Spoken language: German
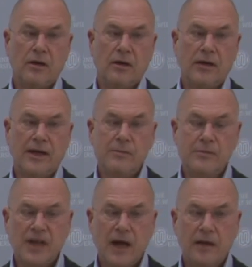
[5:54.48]

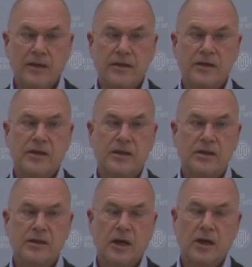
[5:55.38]
Lebensalters
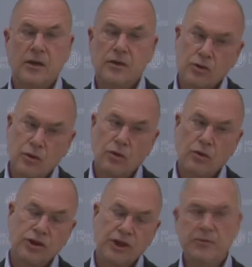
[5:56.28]
ist, so
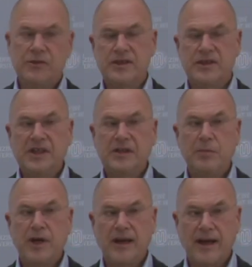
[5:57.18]
stimmt das nicht
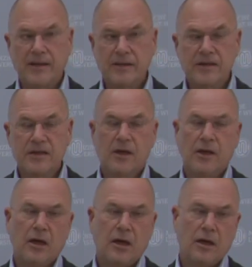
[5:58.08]
mehr ganz.
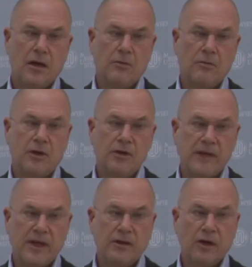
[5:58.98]
Es
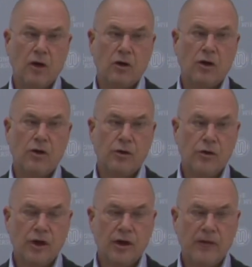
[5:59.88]
werden auch
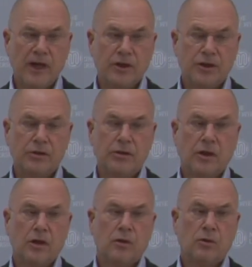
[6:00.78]
jüngere Menschen
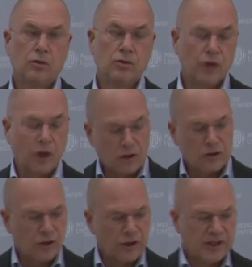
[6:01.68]
und auch
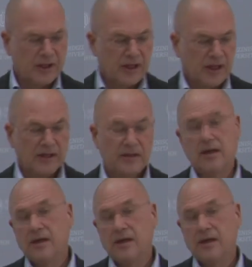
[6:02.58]
solche, die